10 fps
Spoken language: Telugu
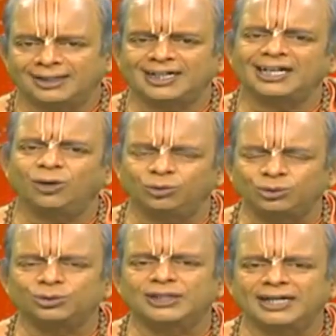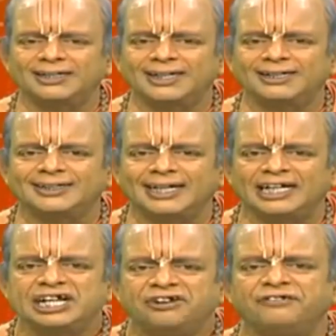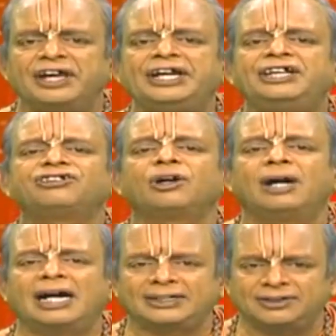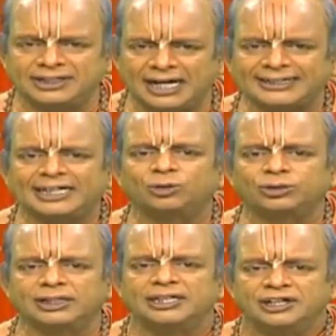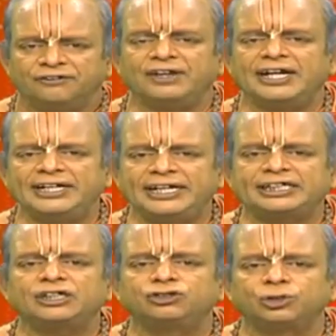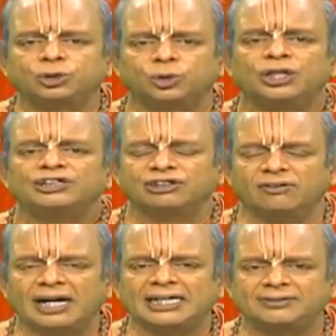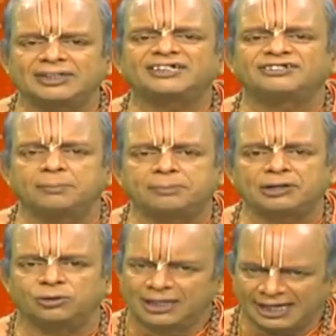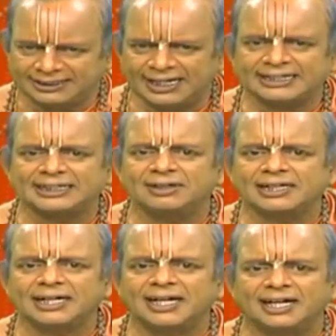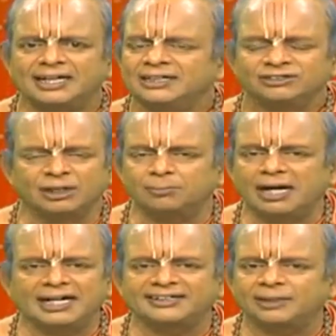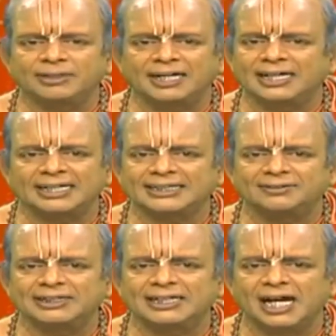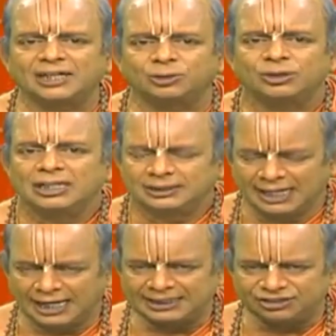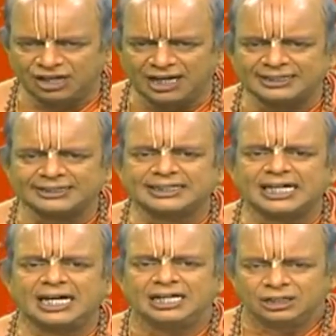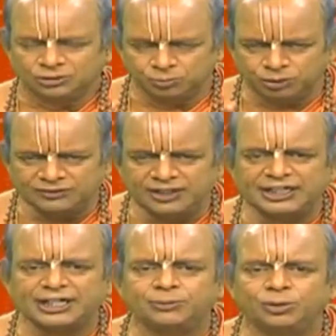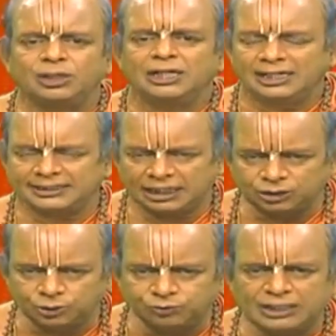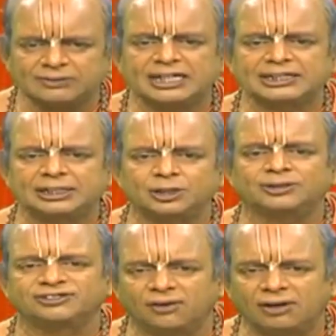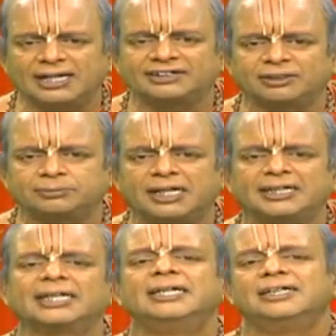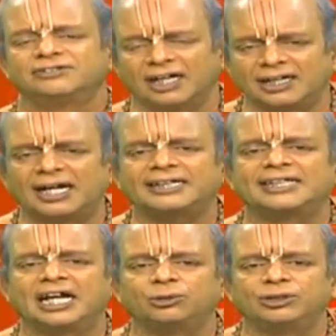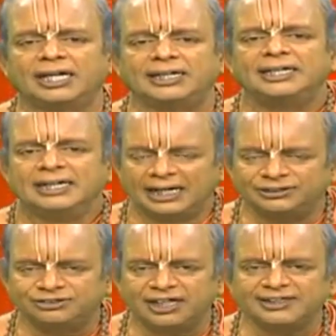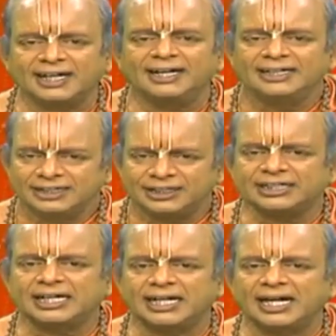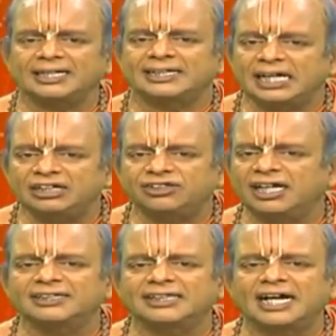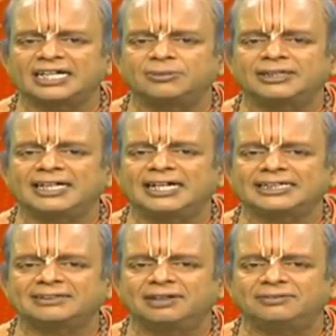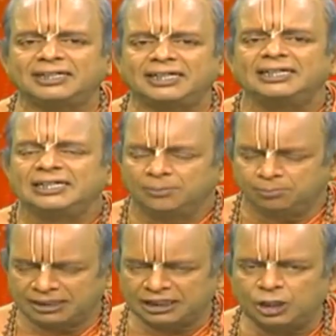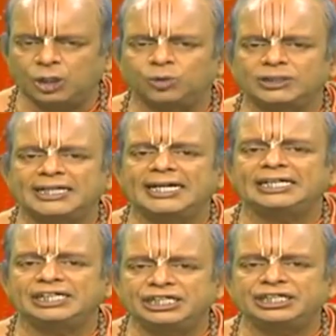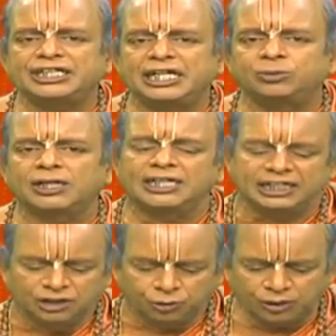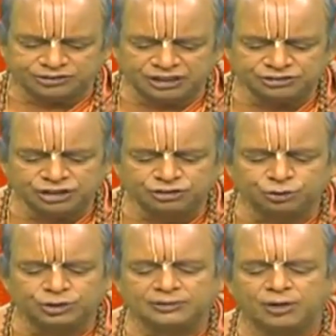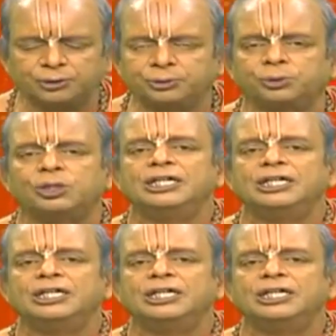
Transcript: అది ఎలా ఉంటుందండి అంటే వేణి సంహారం అని నాటకం ఉంది వేణి అంటే జుట్టు సంహారం అంటే చంపడం అదే అర్థం అక్కడ సంహార శబ్దానికి అర్థం అది కాదు దాన్ని జాగ్రత్తగా ముడివేయడము లేదా దువ్వడం అని అర్థం సంహార శబ్దానికి చాలా అర్థాలు ఉన్నాయి అంచేత ఇక్కడ కేసి హంతారం అంటే అర్థం ఏమిటి మనలో ఉండే ఇంద్రియములని వశం చేసుకునేవాడు